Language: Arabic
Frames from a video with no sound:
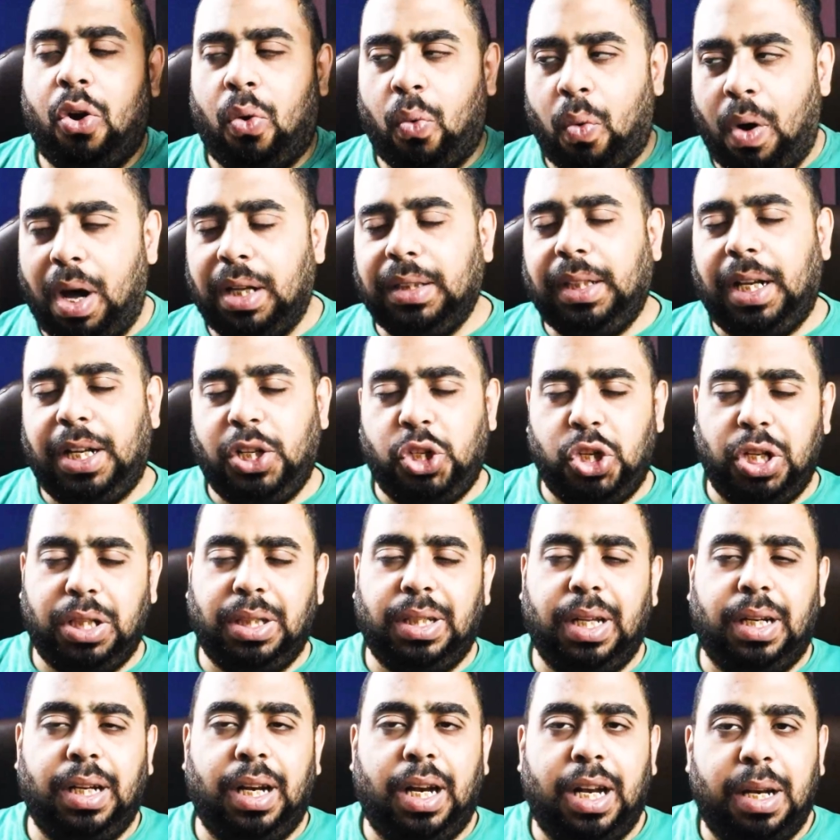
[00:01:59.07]
واضح
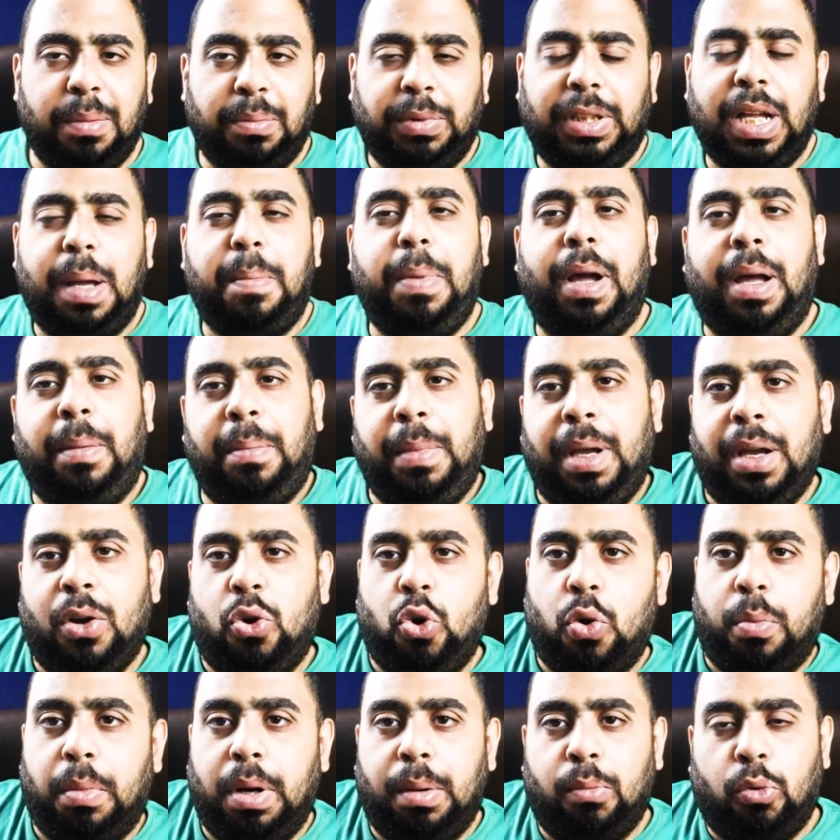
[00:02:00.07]
جدا اللي متابع
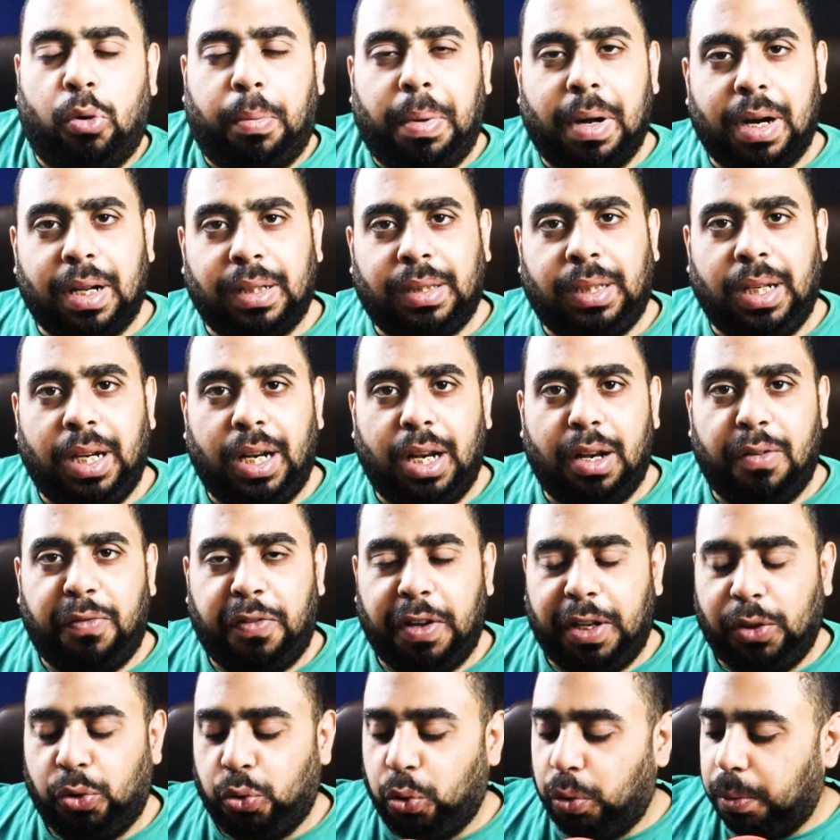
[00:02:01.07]
منكم المباراتين اللي
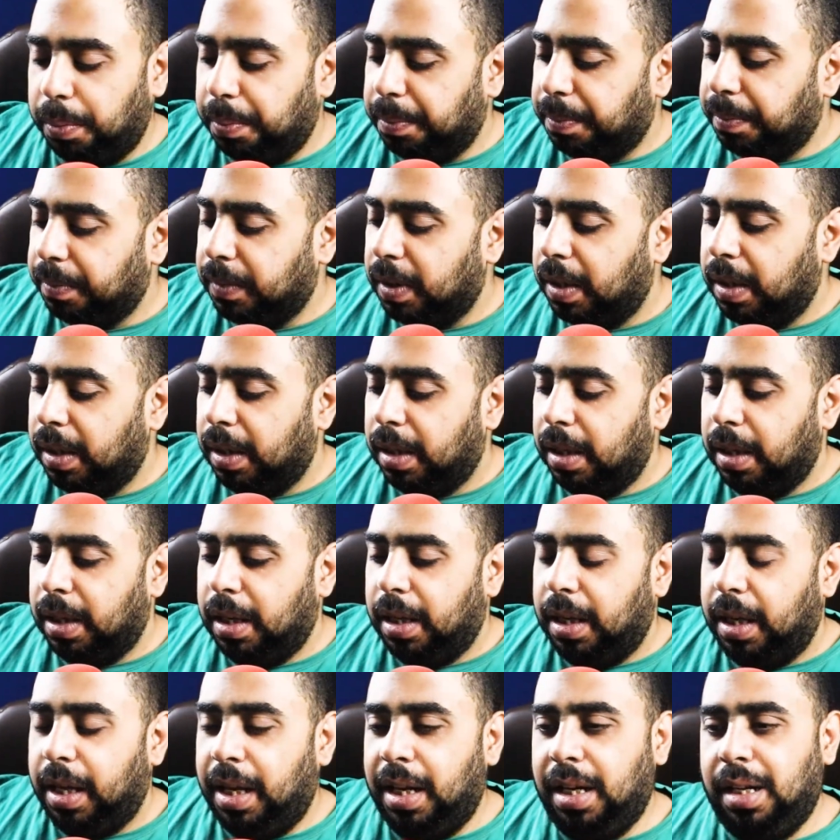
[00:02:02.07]
فاتوا
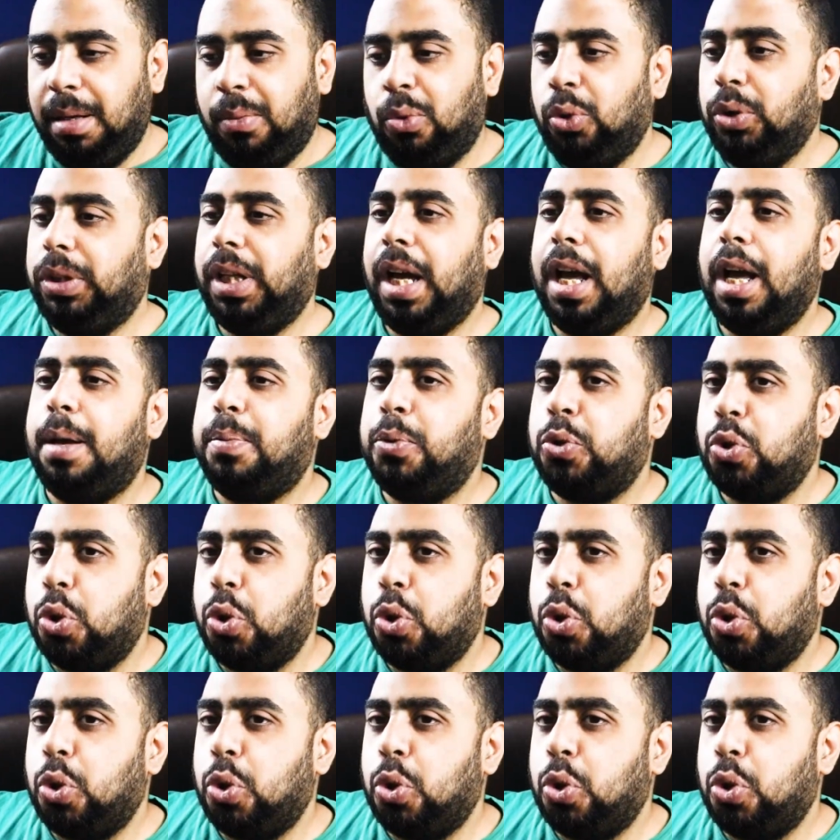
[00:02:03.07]
ان منتخب